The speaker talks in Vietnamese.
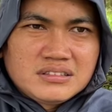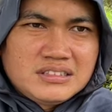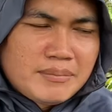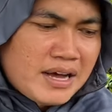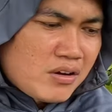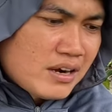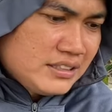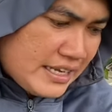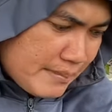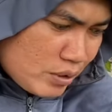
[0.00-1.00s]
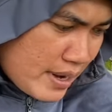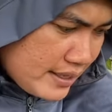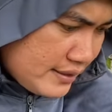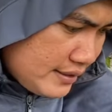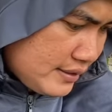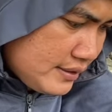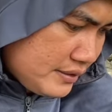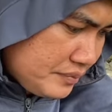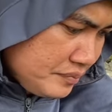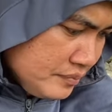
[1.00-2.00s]
nên là bà con anh chị em cô bác à,
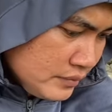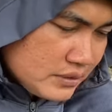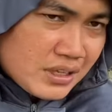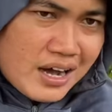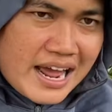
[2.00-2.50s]
tới